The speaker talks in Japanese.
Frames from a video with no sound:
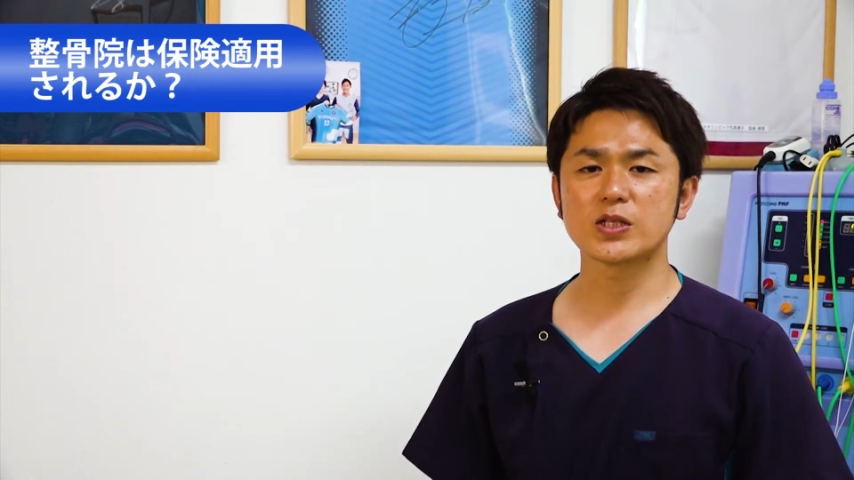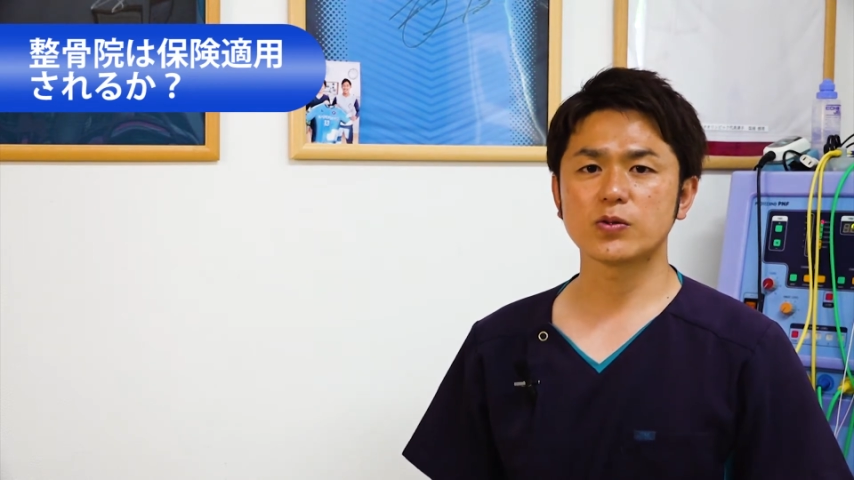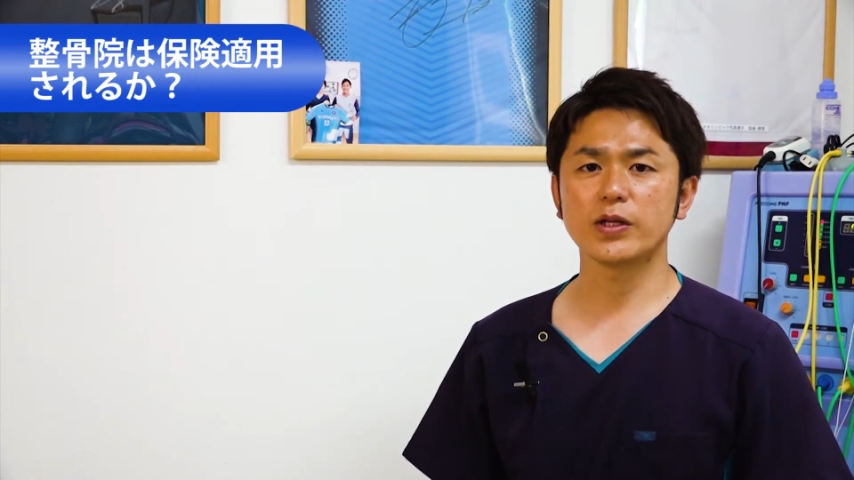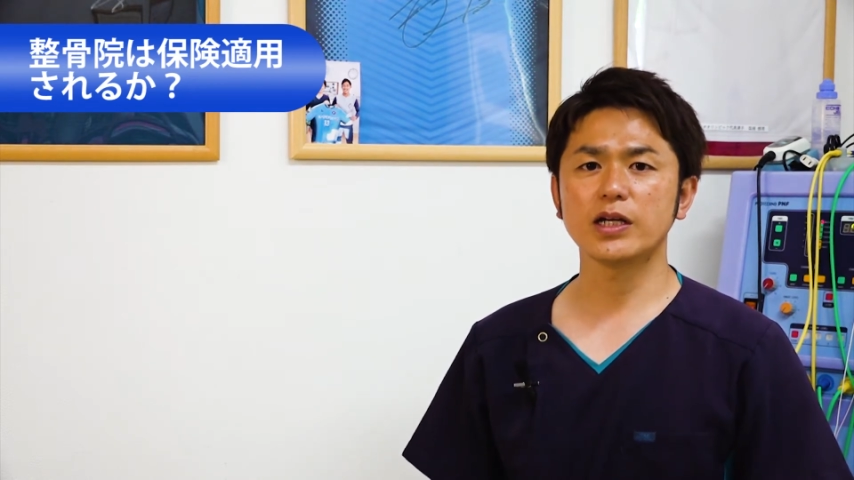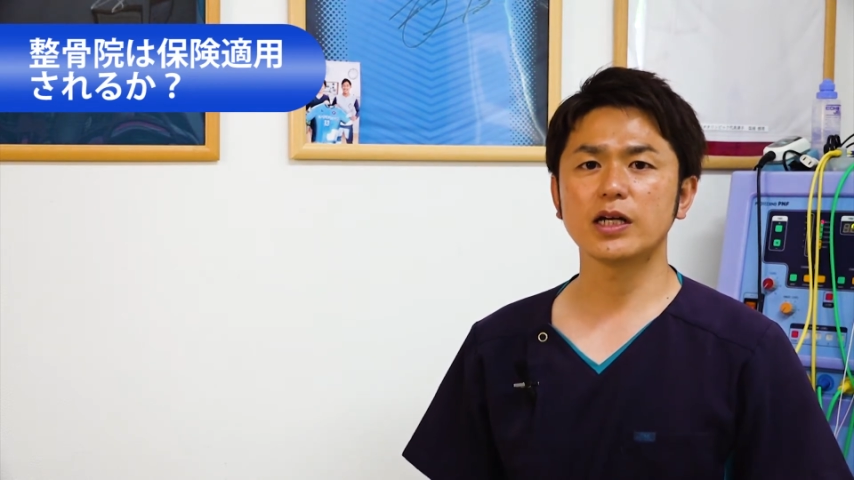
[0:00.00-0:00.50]

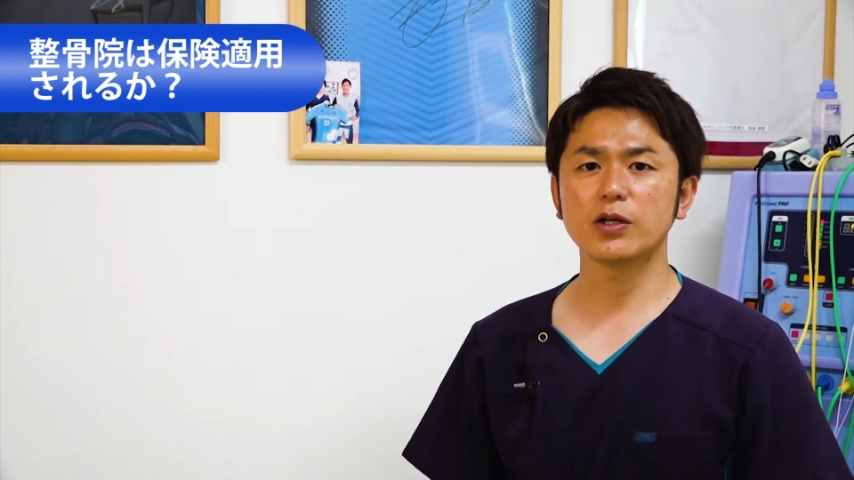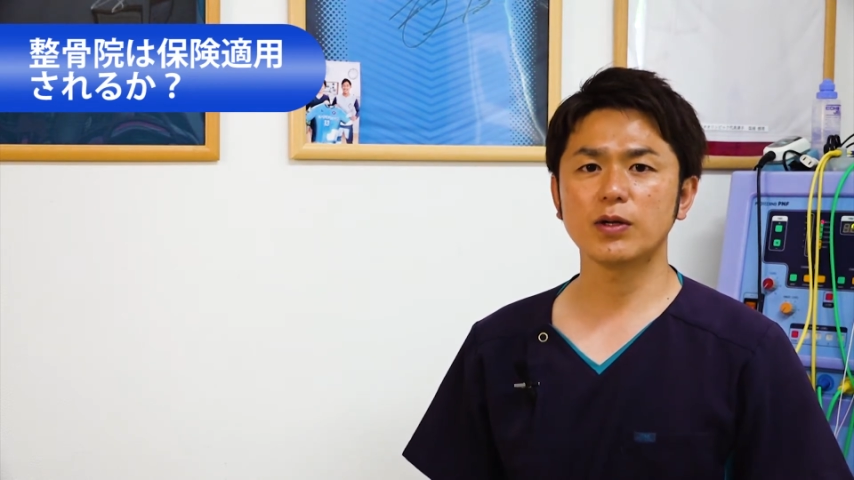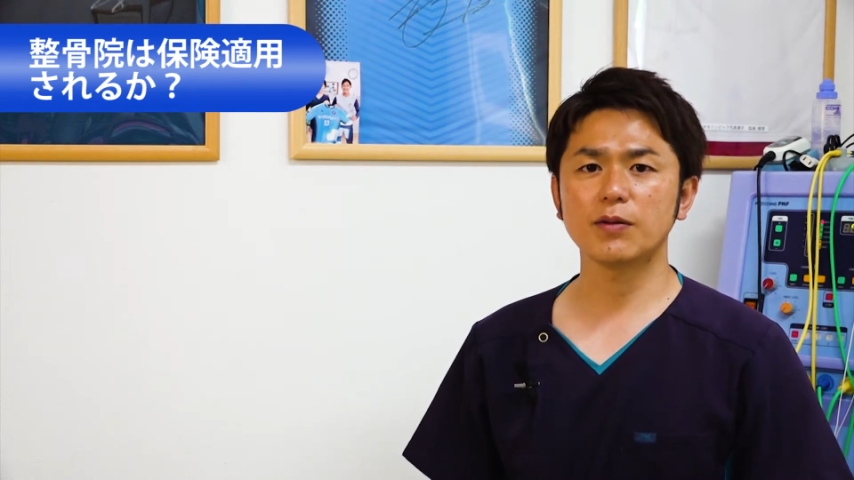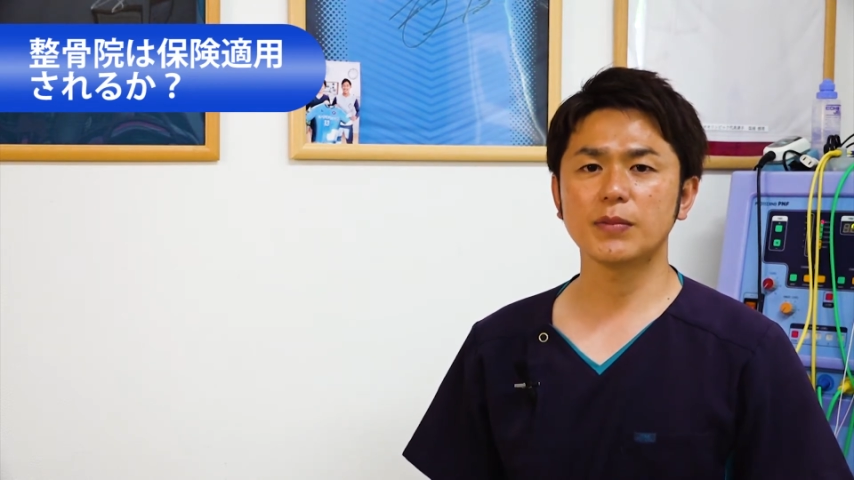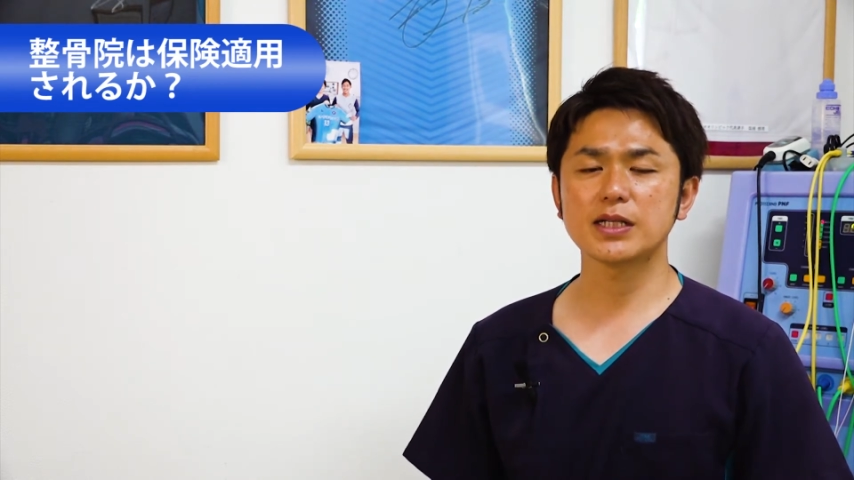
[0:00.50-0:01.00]
それ以外
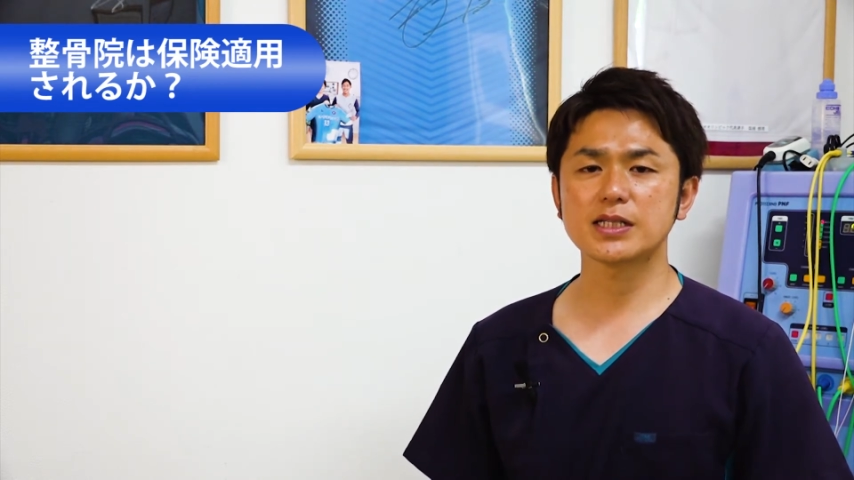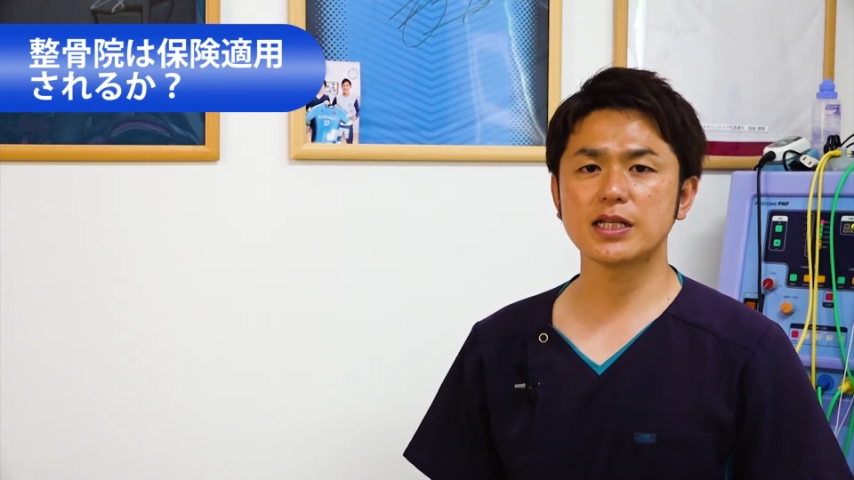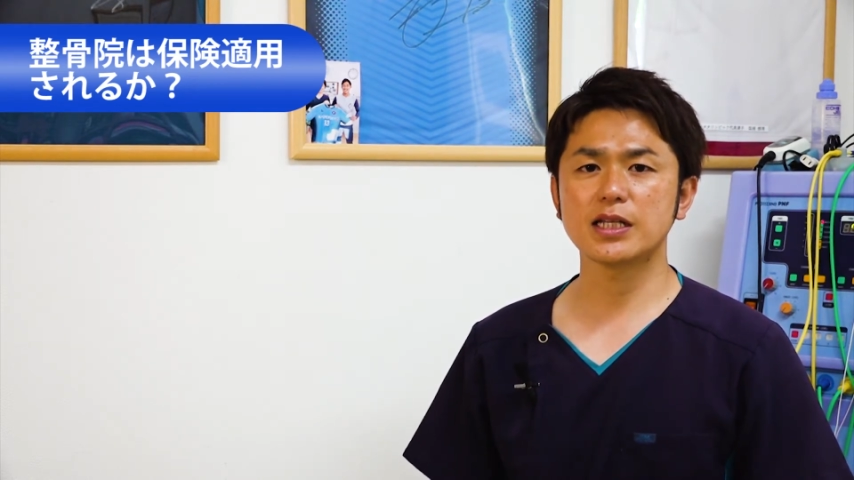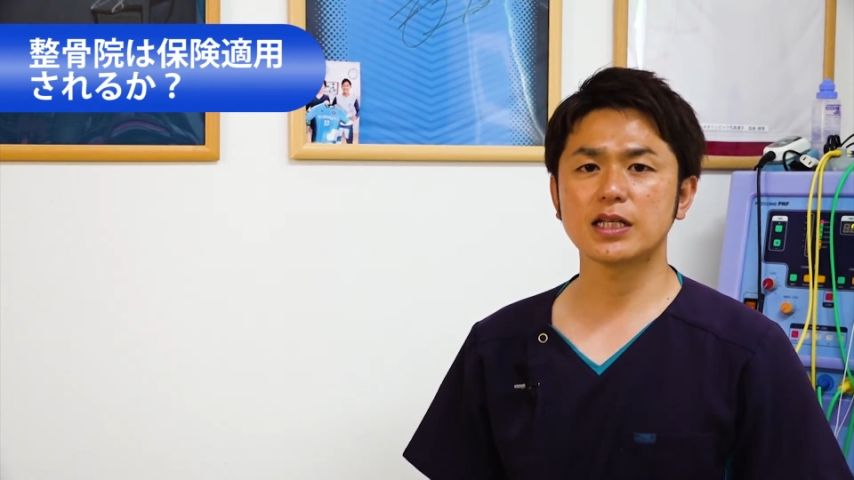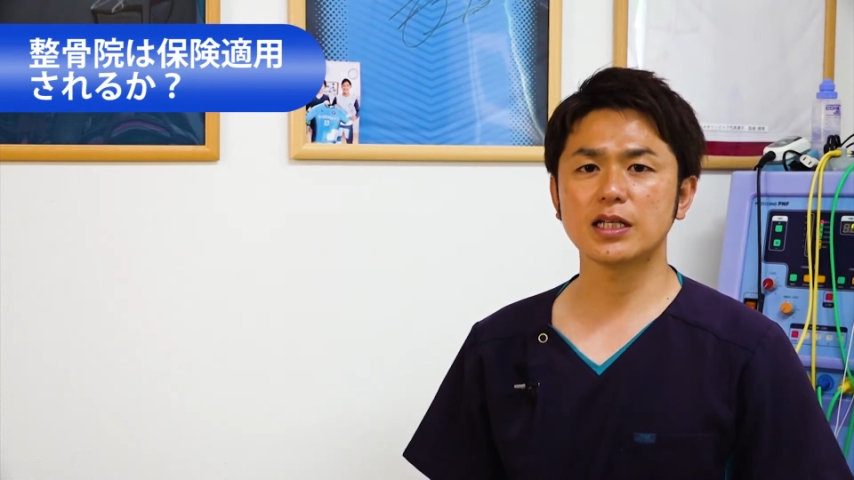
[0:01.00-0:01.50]
は慢
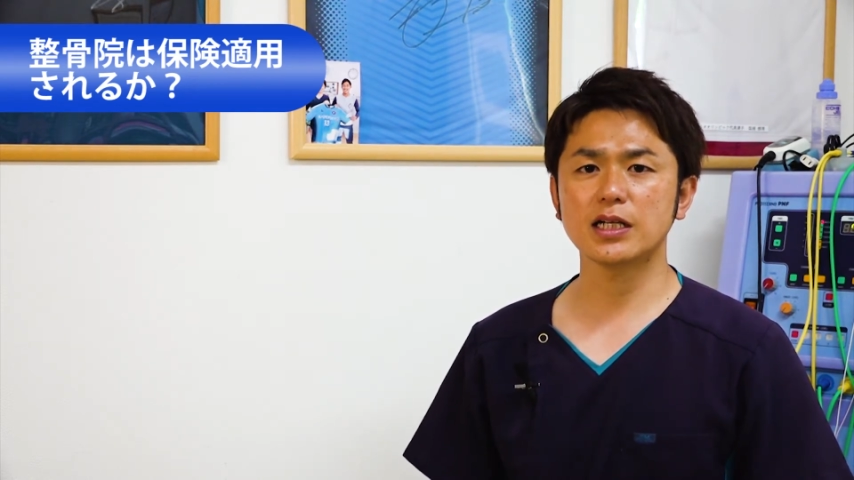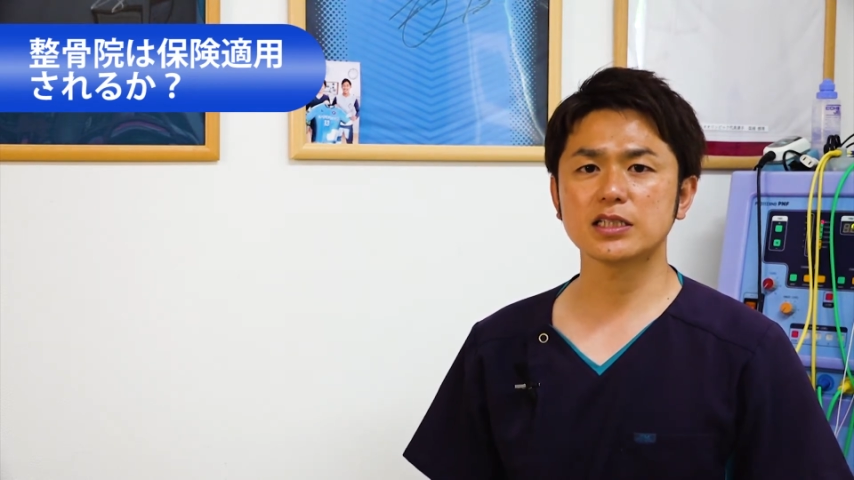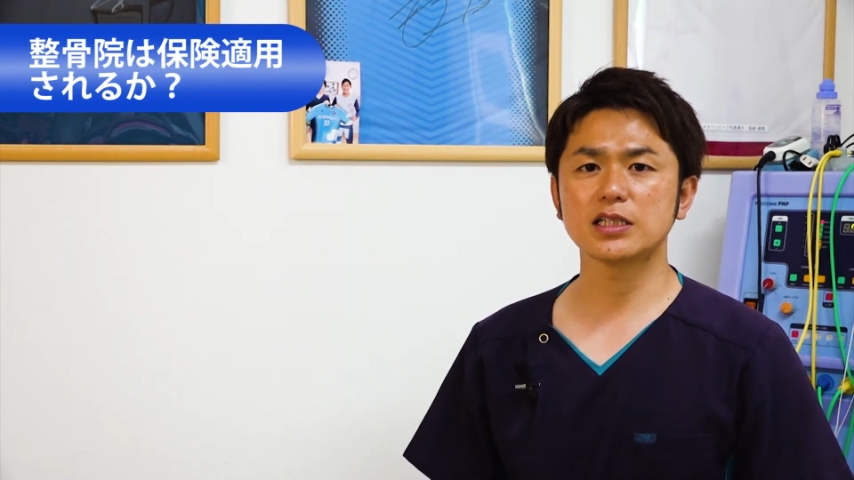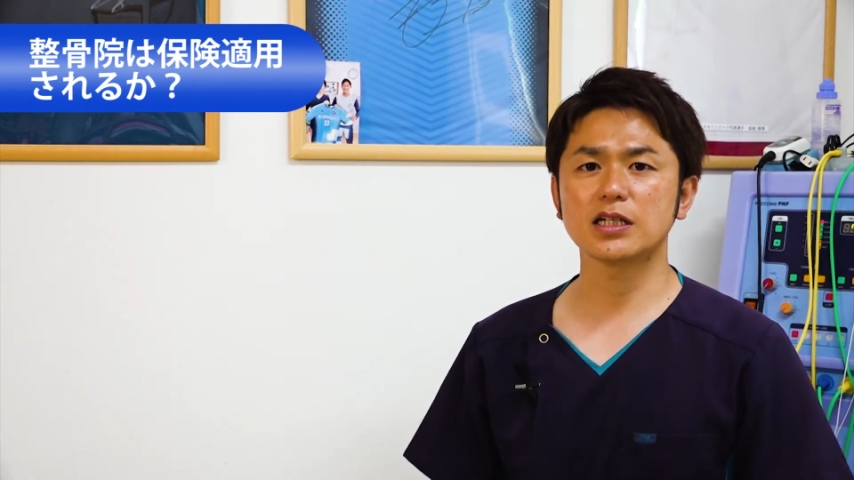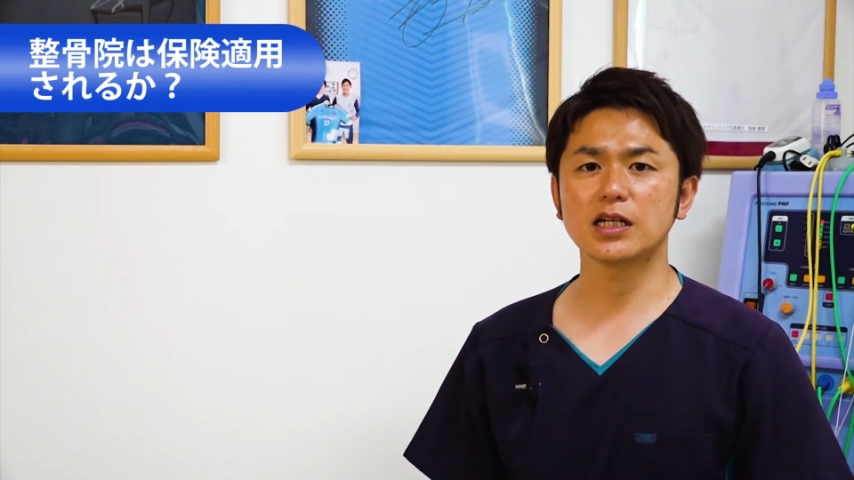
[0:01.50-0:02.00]
性的な
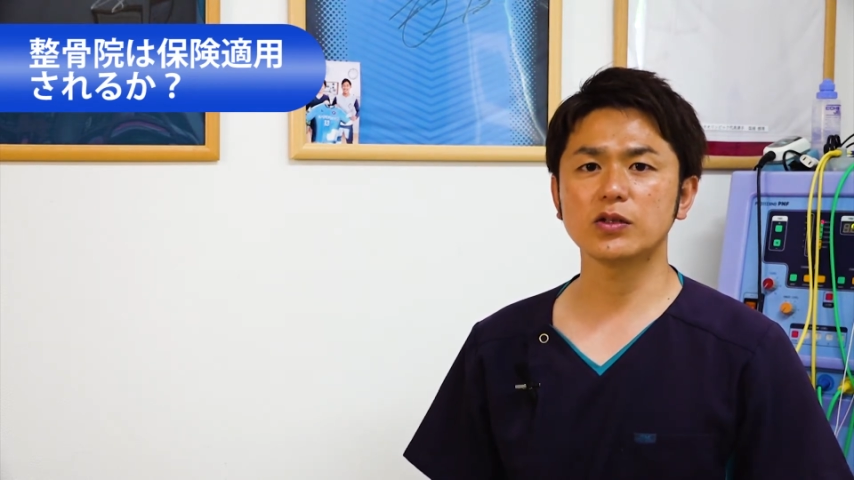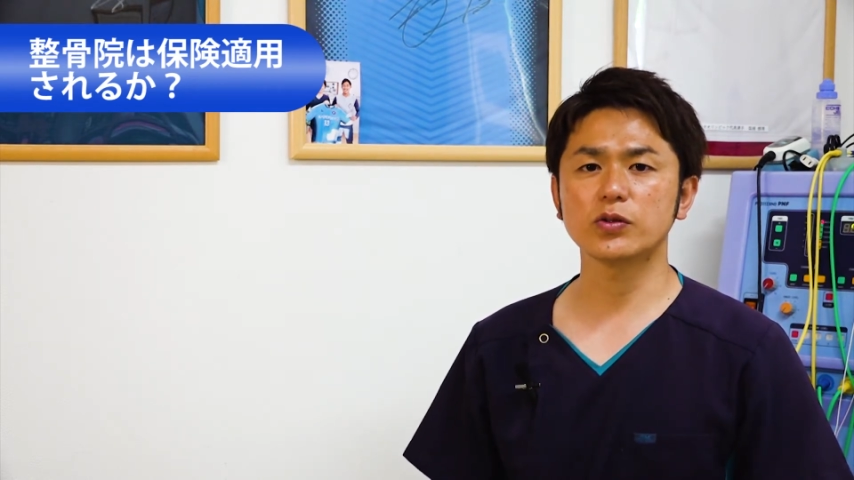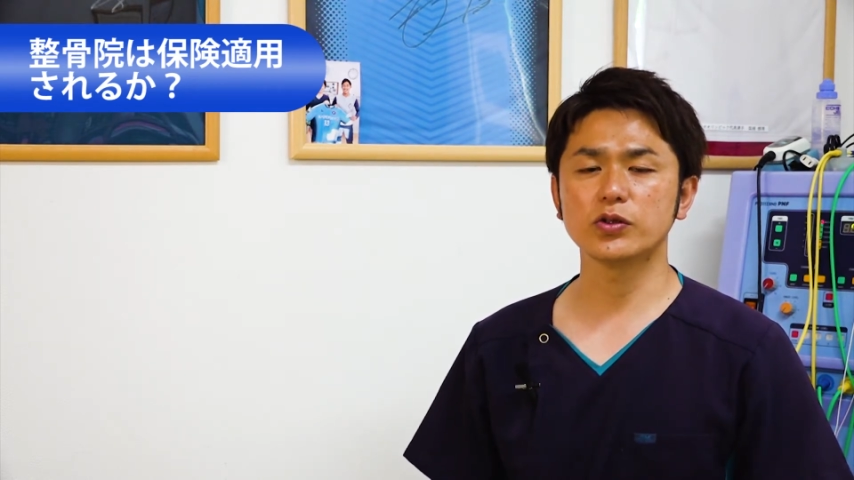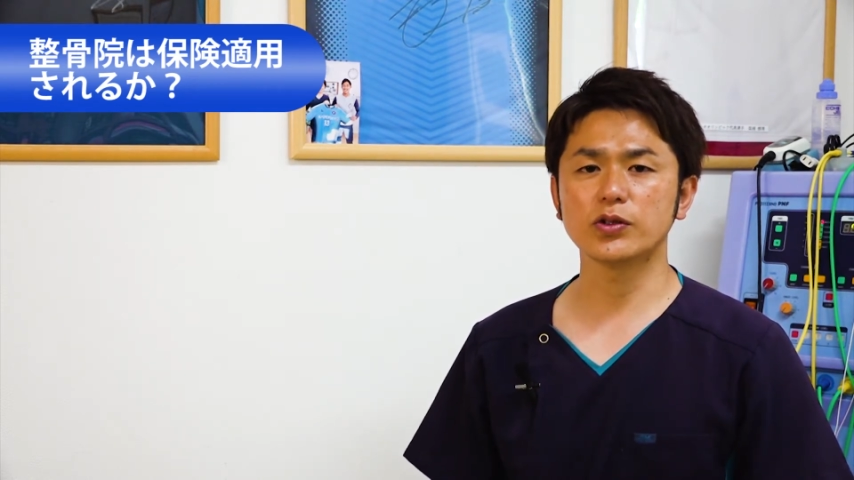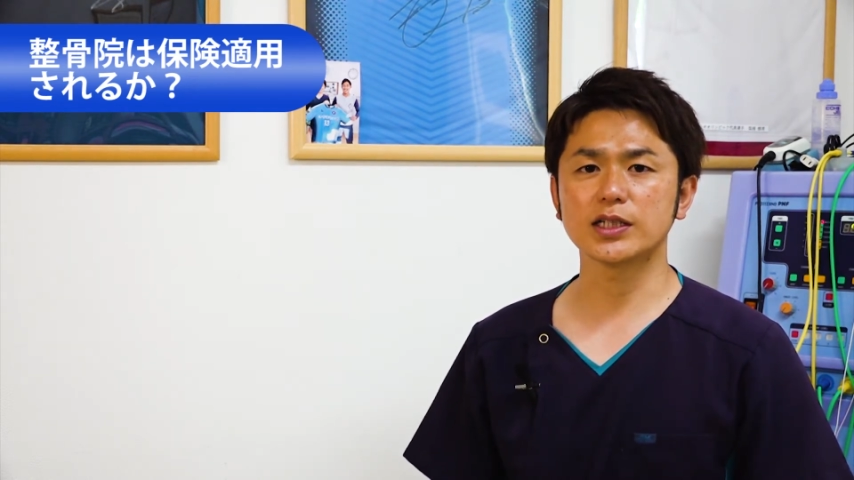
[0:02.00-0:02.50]
疾患とい